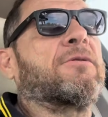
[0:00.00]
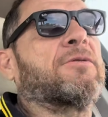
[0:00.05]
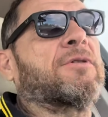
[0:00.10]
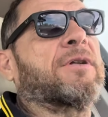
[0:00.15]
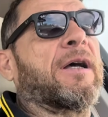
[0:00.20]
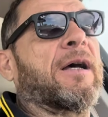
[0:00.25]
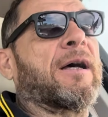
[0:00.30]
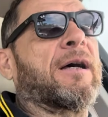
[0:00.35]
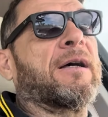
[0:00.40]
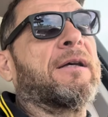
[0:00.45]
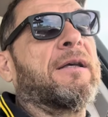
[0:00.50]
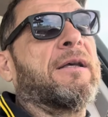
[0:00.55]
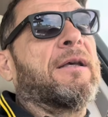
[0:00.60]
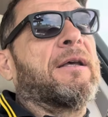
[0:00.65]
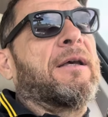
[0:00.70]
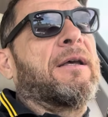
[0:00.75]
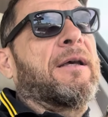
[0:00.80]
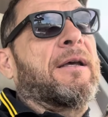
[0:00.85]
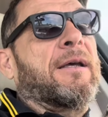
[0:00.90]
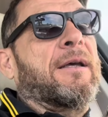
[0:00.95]
O sea,
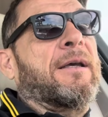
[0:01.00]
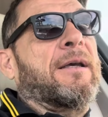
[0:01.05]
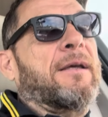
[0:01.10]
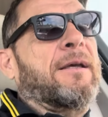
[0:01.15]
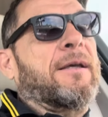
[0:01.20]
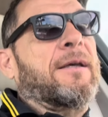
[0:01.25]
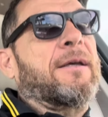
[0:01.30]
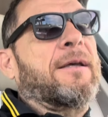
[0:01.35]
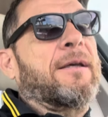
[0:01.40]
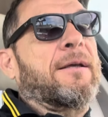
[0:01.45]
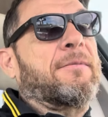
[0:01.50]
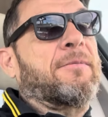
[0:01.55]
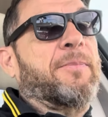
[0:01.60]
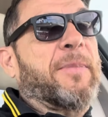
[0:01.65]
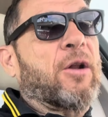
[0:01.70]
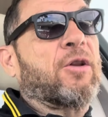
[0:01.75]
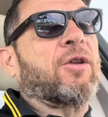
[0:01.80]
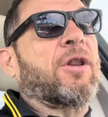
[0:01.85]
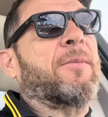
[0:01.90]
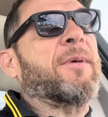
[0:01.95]
eh,
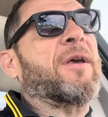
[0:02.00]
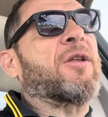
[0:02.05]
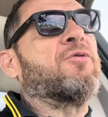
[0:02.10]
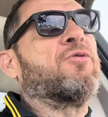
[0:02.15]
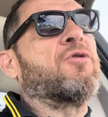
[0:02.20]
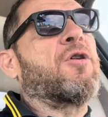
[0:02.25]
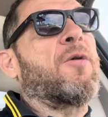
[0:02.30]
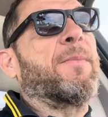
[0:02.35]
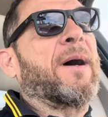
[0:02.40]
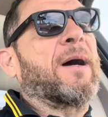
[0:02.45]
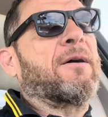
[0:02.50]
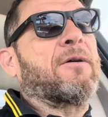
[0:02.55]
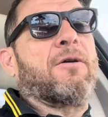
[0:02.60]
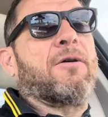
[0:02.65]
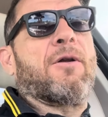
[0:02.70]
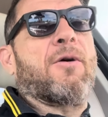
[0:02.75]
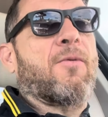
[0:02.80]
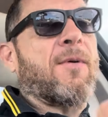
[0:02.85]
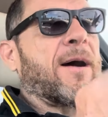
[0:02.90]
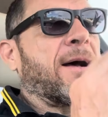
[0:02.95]
pero todavía en Europa, con
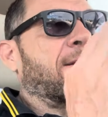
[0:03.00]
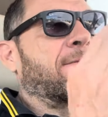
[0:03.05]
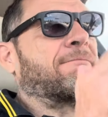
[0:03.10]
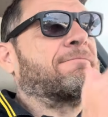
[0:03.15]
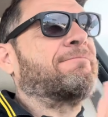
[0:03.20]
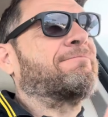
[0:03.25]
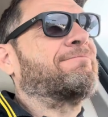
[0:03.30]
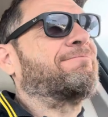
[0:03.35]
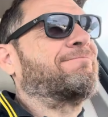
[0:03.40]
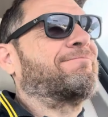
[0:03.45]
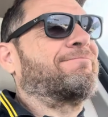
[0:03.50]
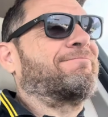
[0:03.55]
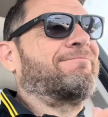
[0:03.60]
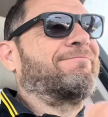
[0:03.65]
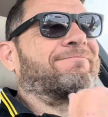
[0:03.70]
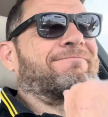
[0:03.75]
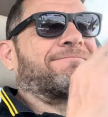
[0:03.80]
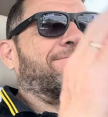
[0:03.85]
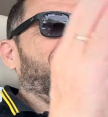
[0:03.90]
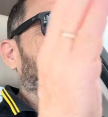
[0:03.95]
lo cual
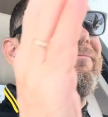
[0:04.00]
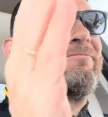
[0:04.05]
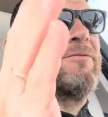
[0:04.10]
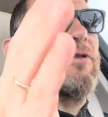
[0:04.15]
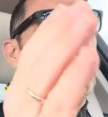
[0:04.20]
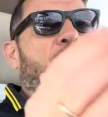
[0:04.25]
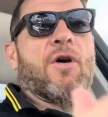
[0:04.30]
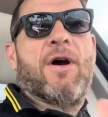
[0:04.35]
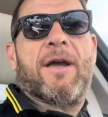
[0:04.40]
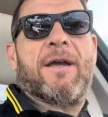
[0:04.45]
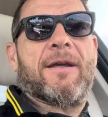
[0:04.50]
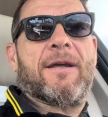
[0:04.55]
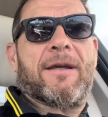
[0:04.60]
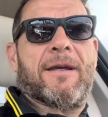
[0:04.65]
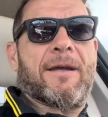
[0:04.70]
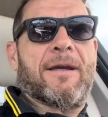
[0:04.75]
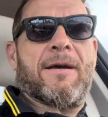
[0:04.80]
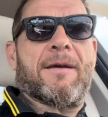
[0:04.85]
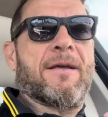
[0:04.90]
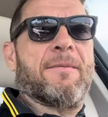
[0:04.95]
no hay
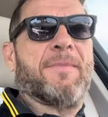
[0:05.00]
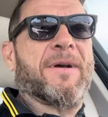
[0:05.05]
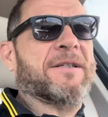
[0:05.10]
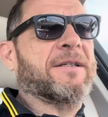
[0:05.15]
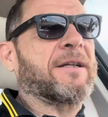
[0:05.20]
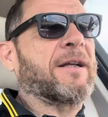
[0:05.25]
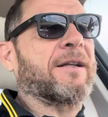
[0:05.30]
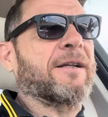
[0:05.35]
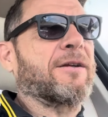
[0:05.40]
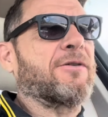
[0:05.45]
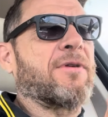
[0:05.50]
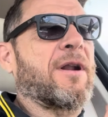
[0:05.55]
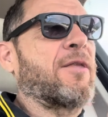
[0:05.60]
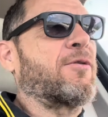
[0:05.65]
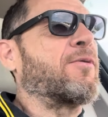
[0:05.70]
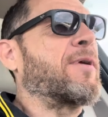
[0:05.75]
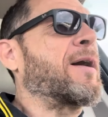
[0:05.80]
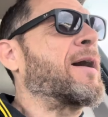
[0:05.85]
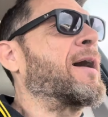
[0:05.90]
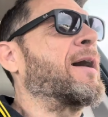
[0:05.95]
que pasar ninguna
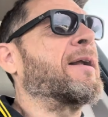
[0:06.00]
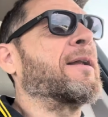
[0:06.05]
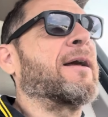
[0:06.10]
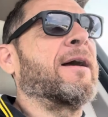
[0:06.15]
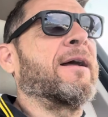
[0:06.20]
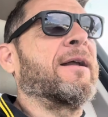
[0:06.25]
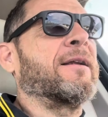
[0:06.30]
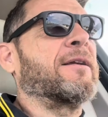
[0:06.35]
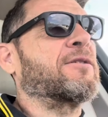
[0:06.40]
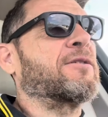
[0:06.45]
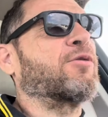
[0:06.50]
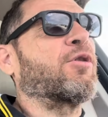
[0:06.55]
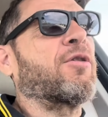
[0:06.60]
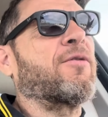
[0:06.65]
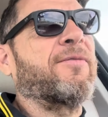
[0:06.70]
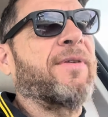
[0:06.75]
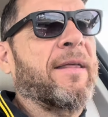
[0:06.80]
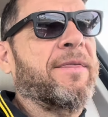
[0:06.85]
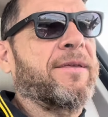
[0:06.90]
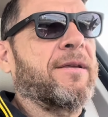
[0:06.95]
aduana, es todo
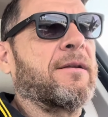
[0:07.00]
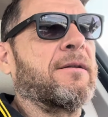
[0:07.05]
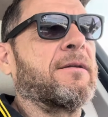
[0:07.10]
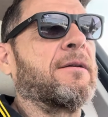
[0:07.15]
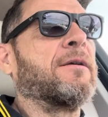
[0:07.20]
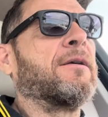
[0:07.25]
fácil.